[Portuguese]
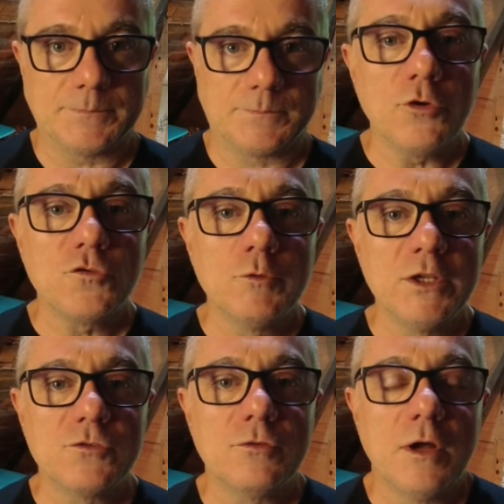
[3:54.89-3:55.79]
Posto
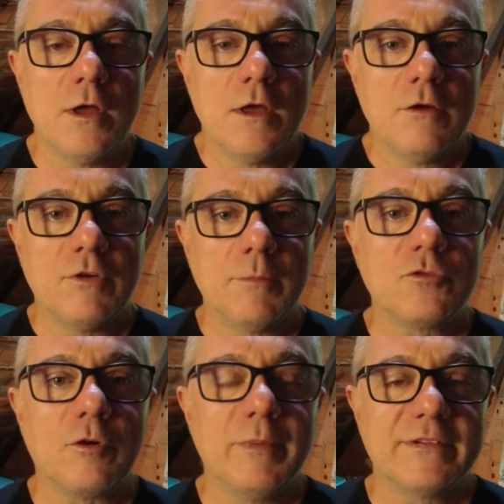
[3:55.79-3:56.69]
isso,
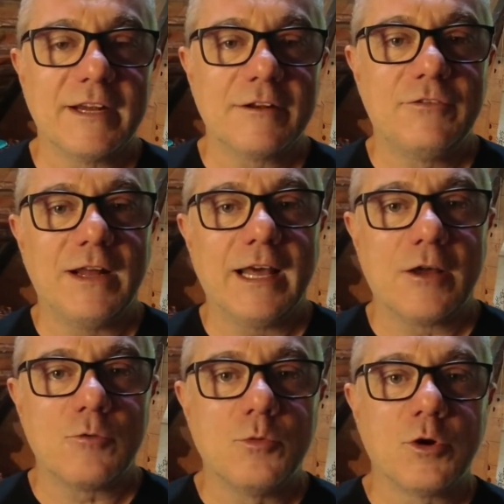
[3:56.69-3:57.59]
vamos começar a
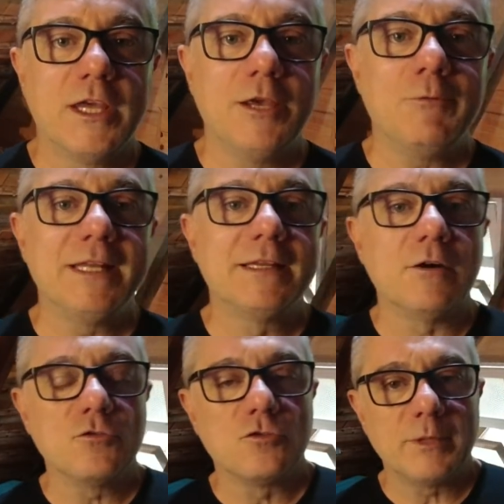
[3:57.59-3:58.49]
falar um pouquinho
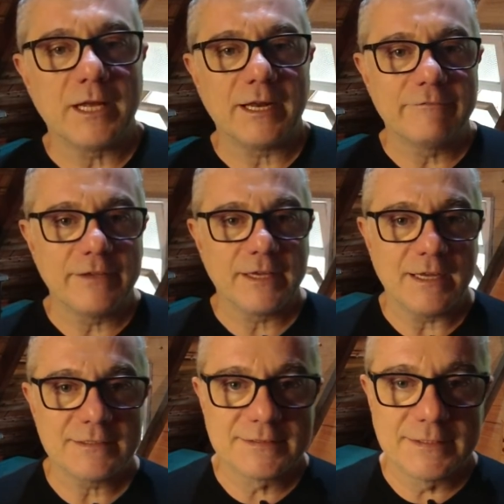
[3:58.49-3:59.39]
então sobre a
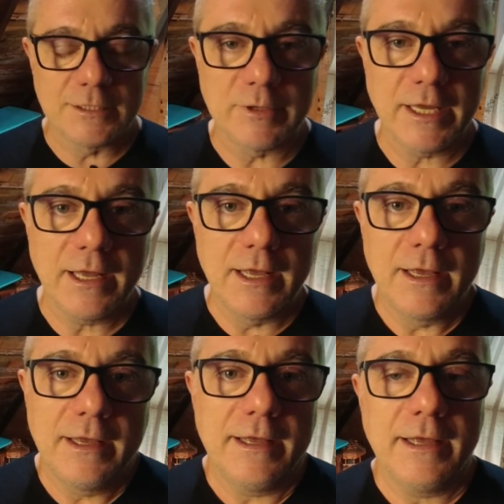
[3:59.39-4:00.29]
navegação, né?
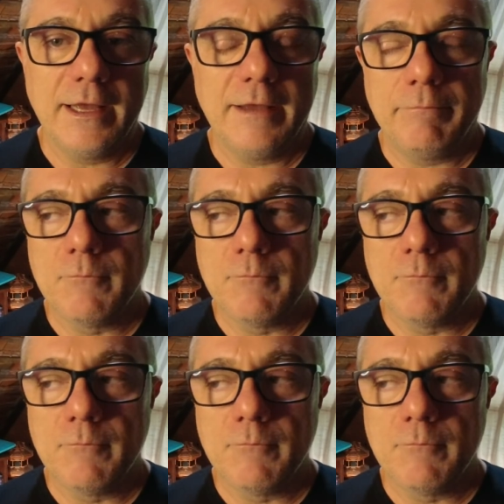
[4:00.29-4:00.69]
É,